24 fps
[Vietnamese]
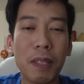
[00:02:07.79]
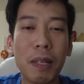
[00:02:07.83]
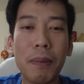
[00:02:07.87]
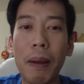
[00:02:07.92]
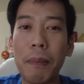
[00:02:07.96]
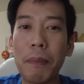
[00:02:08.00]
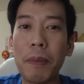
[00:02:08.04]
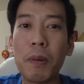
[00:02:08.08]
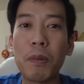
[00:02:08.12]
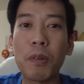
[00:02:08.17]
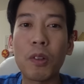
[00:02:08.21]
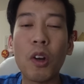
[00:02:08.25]
các
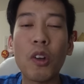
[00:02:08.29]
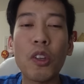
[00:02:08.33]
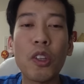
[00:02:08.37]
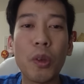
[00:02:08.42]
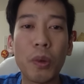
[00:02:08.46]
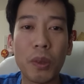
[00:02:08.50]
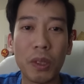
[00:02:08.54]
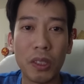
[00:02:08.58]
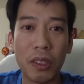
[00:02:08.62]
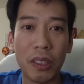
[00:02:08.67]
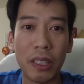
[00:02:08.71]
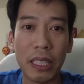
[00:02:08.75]
bạn biết không có
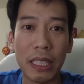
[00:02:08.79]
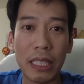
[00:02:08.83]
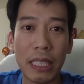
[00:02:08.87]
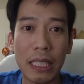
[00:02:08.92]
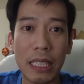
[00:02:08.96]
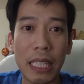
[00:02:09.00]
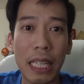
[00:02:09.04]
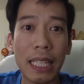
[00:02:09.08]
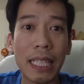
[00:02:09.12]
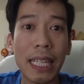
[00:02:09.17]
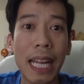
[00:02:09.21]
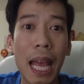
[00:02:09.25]
nhiều người
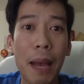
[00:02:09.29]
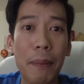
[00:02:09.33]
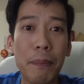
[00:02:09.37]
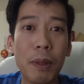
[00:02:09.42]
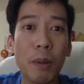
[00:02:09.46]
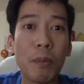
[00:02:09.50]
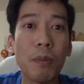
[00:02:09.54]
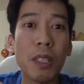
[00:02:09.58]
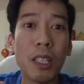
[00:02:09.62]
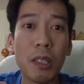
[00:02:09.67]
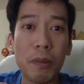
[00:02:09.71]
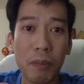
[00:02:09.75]
Việt Nam
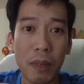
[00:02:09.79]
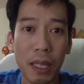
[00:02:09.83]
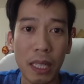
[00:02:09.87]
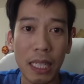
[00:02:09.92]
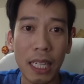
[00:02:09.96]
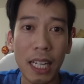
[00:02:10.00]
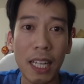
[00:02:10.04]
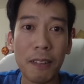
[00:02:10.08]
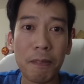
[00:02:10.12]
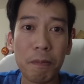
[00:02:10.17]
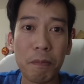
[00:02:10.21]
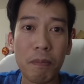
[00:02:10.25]
giống như
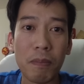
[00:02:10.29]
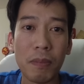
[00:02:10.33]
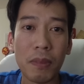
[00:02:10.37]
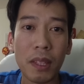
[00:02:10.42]
mình á